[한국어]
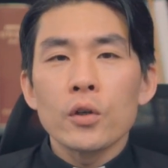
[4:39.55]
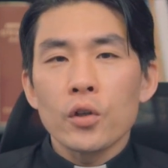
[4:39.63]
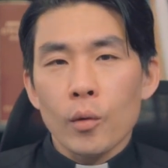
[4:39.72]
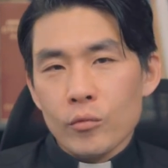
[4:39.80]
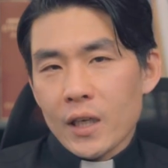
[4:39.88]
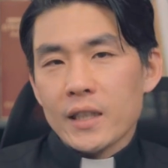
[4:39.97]

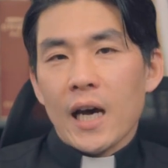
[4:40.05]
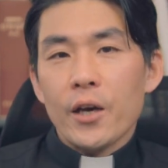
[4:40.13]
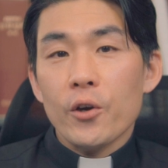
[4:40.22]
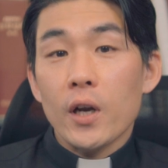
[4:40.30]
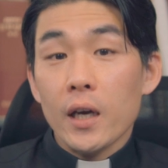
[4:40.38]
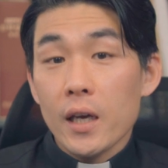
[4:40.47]
너무나
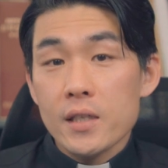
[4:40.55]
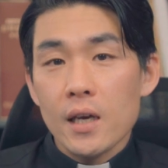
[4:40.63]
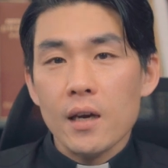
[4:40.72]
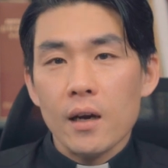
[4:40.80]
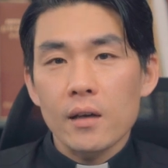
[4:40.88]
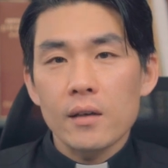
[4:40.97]
당연하게
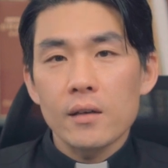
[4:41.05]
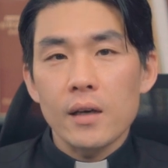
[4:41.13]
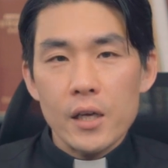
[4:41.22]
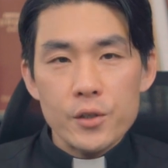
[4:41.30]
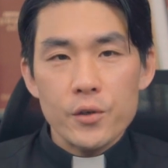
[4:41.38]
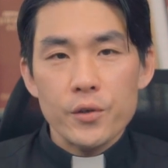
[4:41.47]
생각을
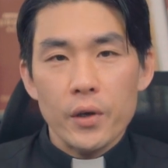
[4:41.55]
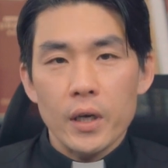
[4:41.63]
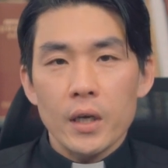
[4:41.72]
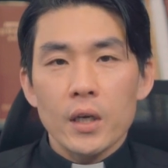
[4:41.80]
했었어요.